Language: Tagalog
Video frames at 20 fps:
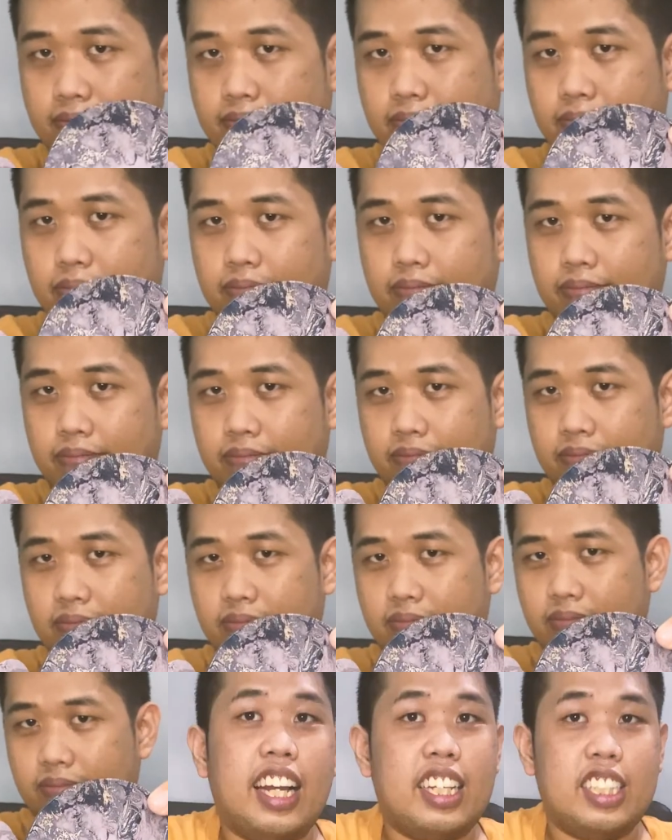Hmm. Ito
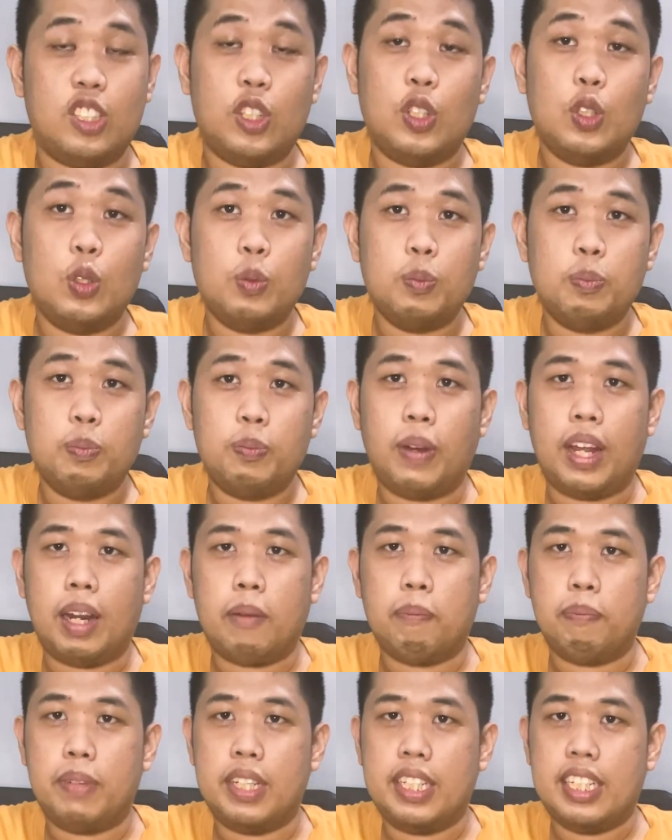next, ito yung
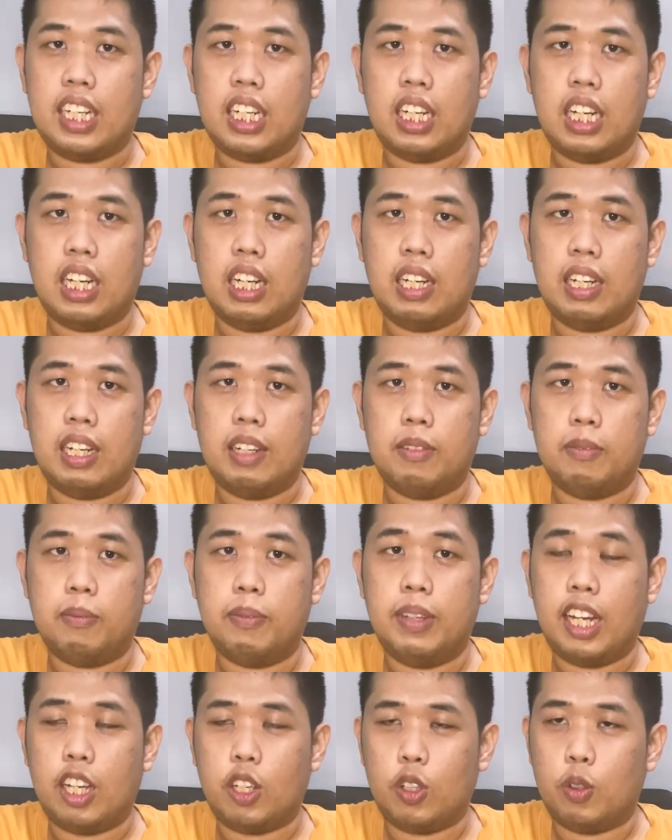parang pinaka
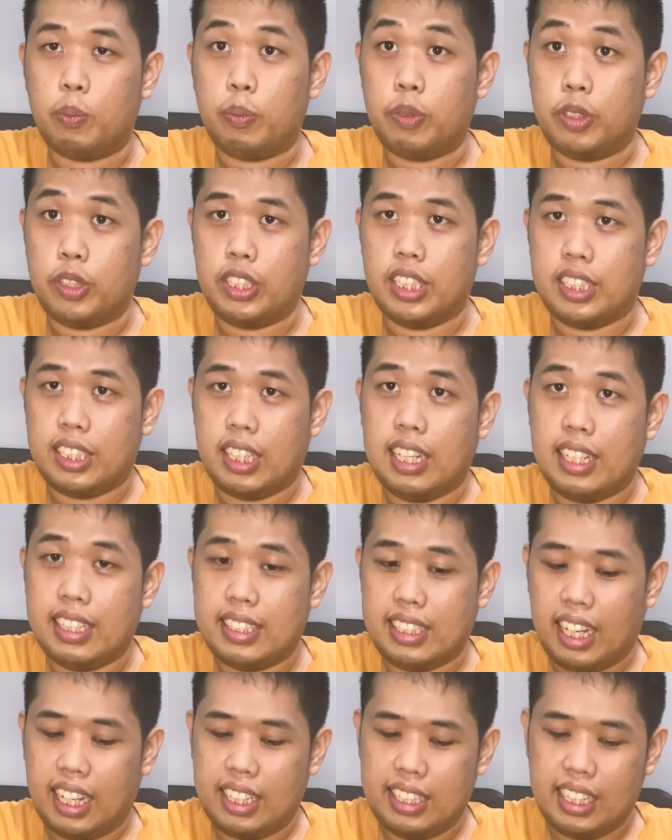malaking purchase sa
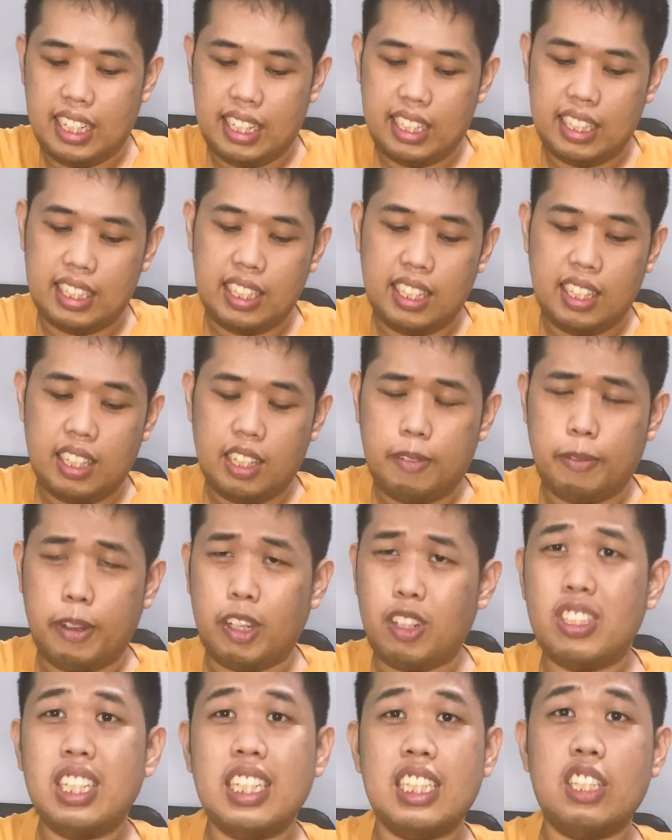Lazada.
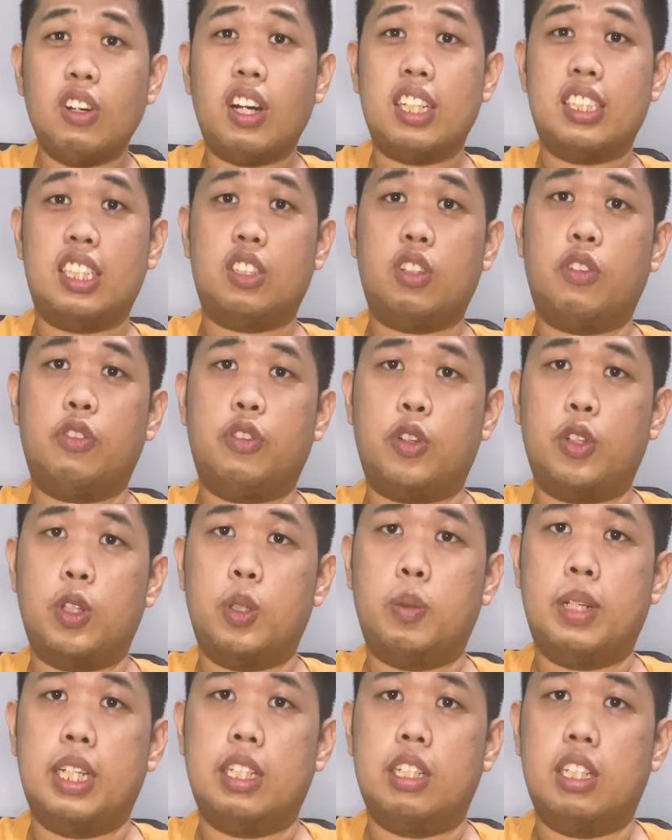Pero need ko kasi to for
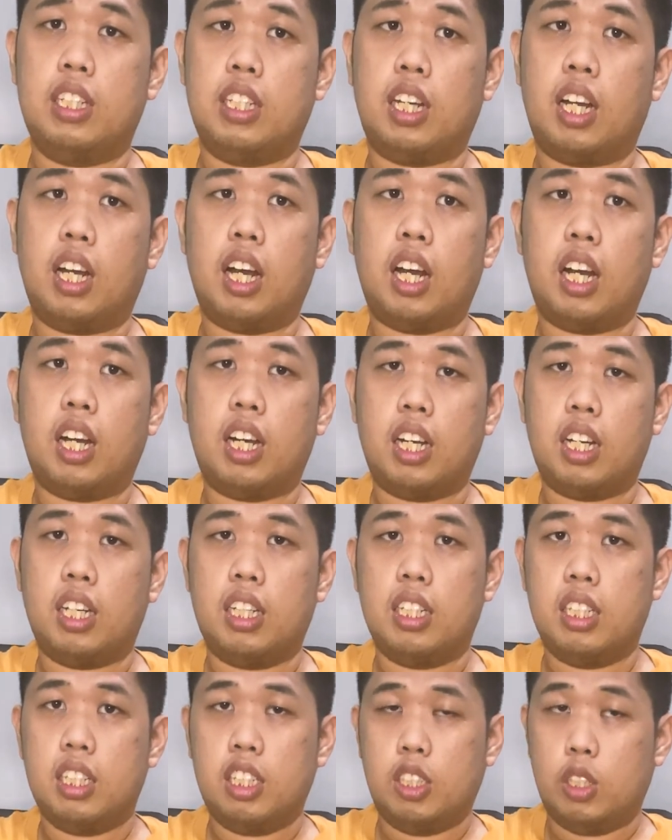my uh,
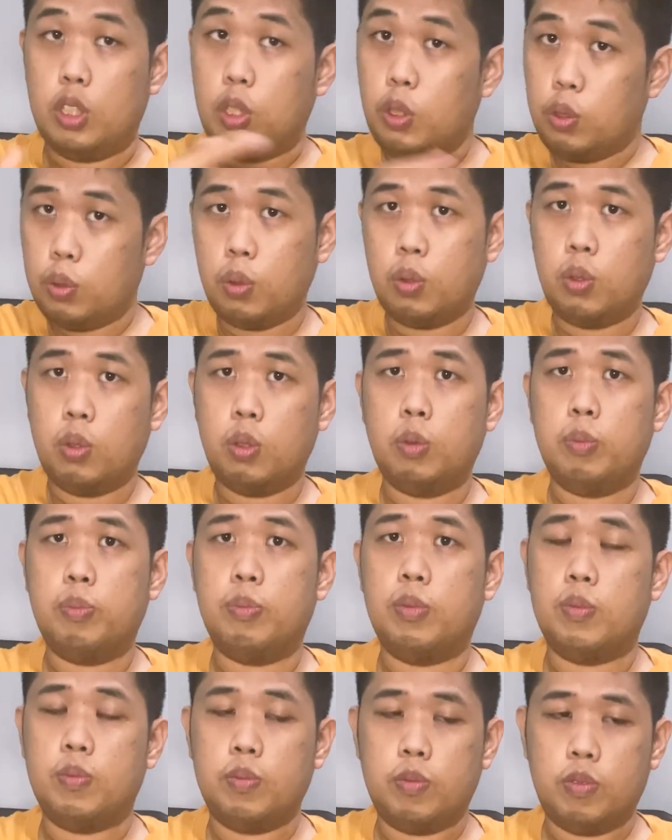YouTube,
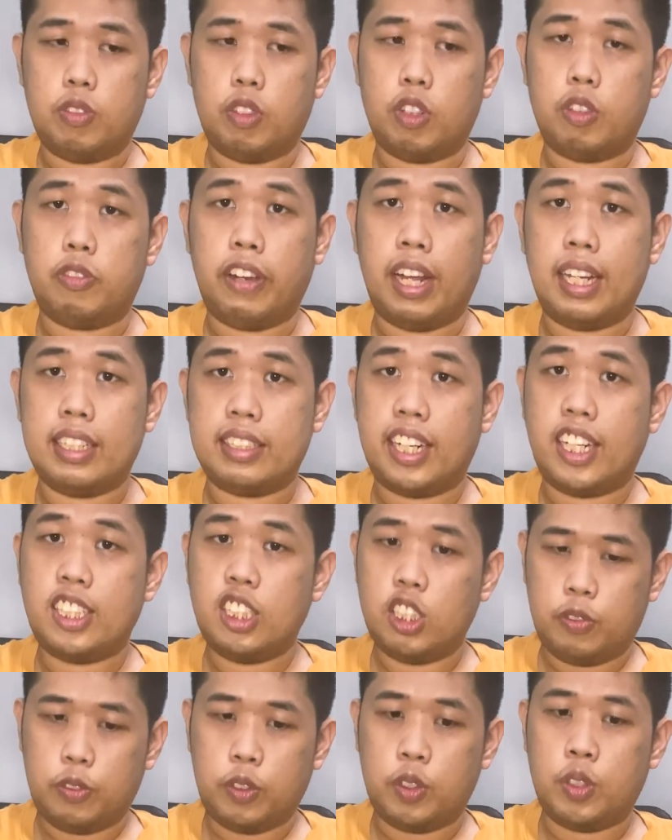for file
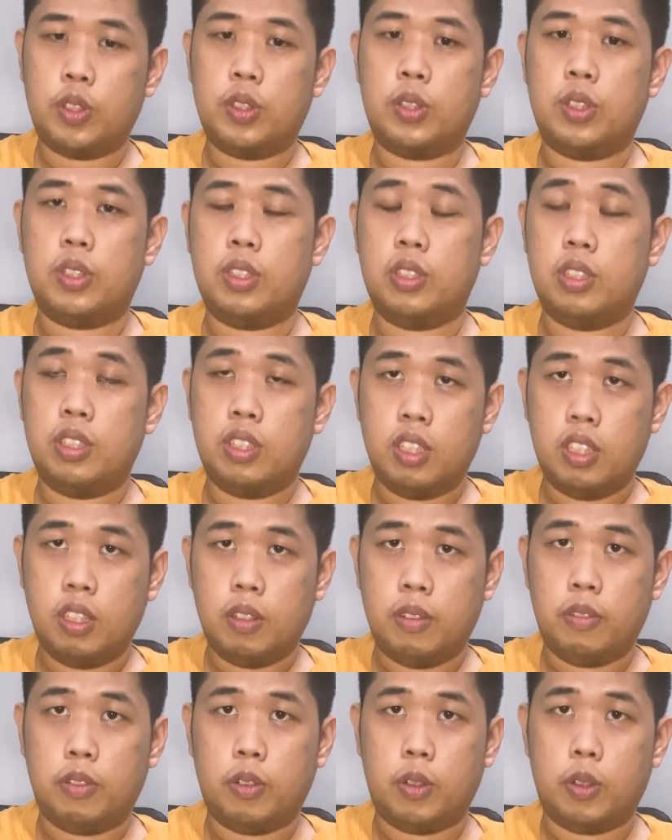transfer,
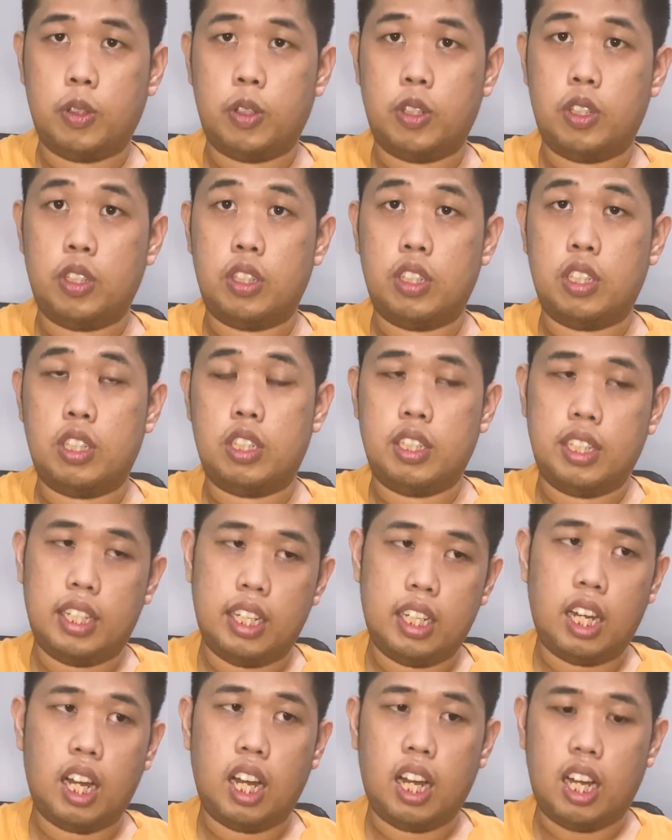for
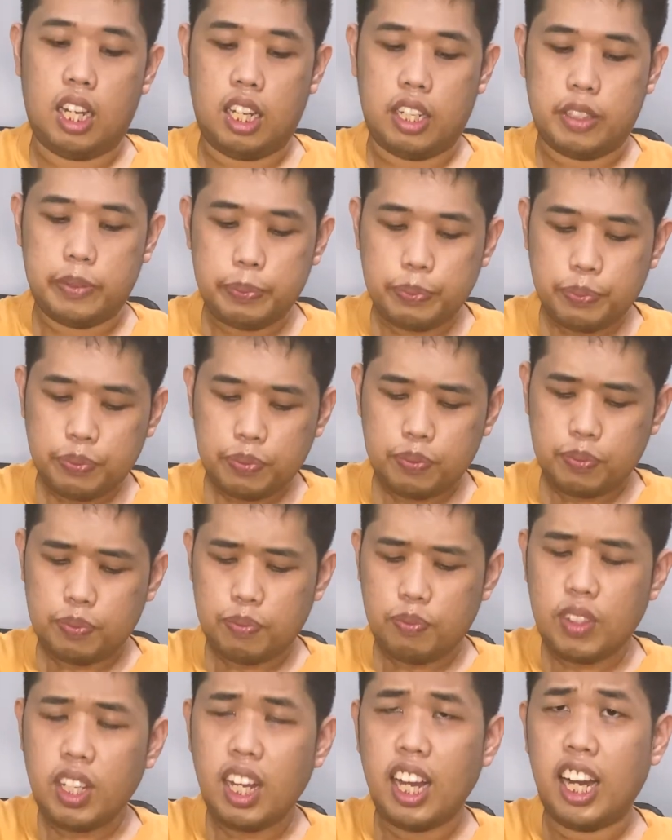uh,
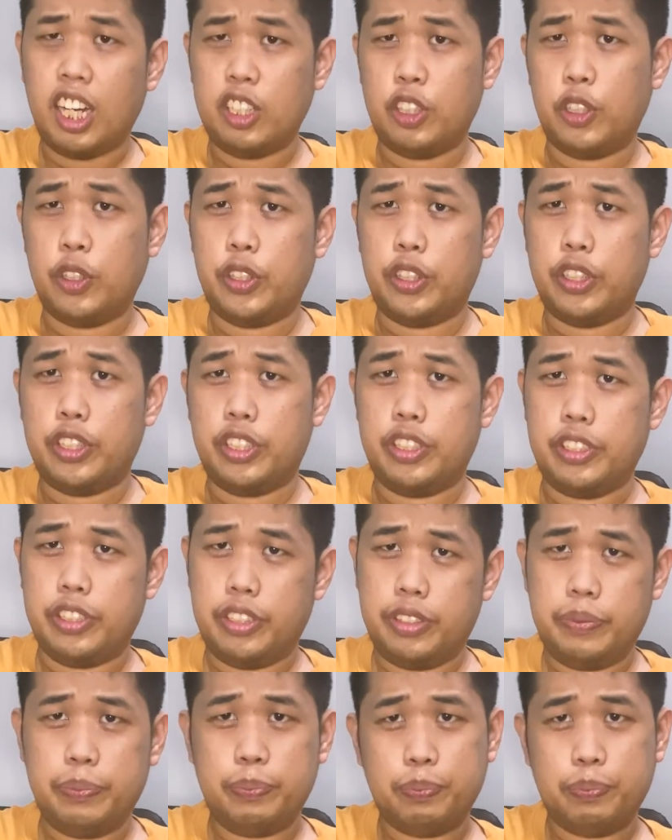other